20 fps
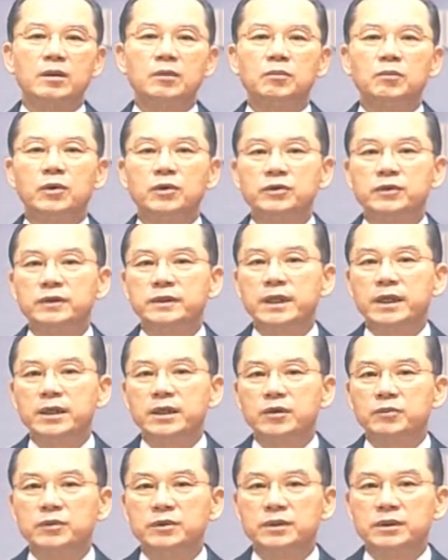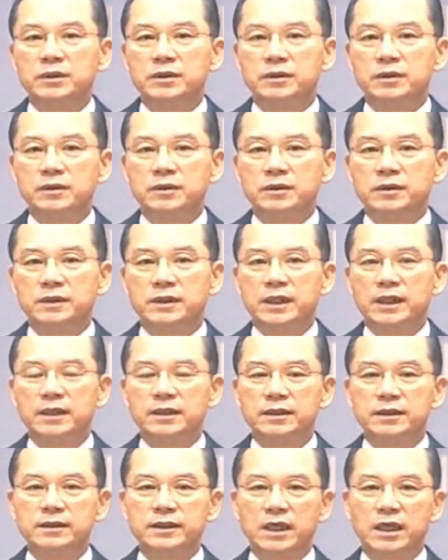모조 다이아몬드도 저
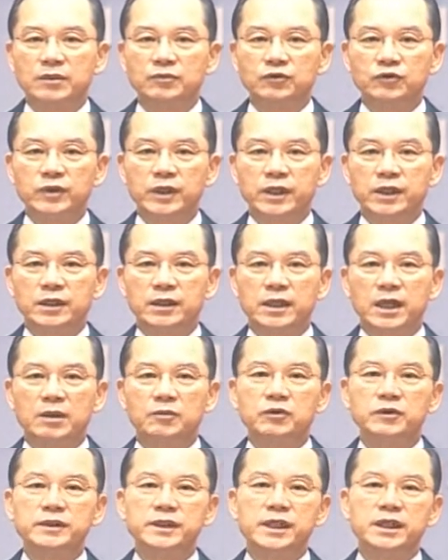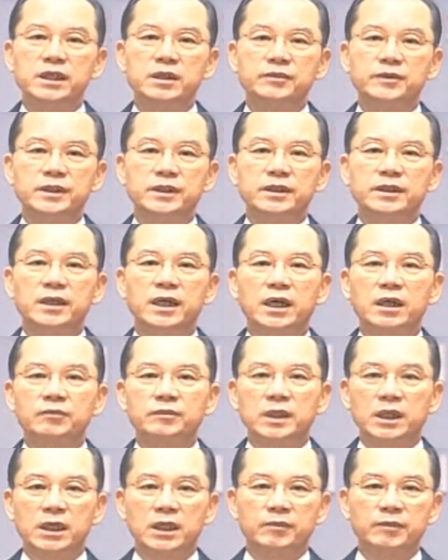같은 사람 눈에는 아무 차이 없이
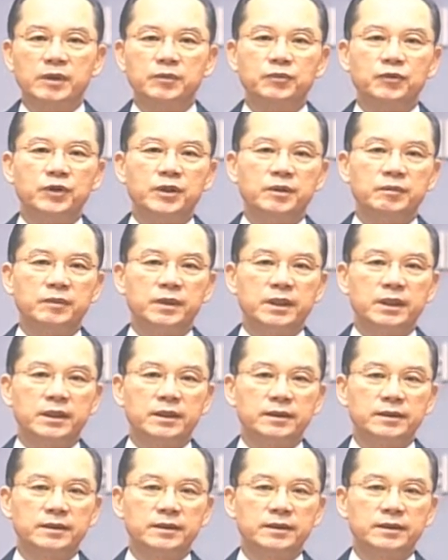아름답게만 보입니다.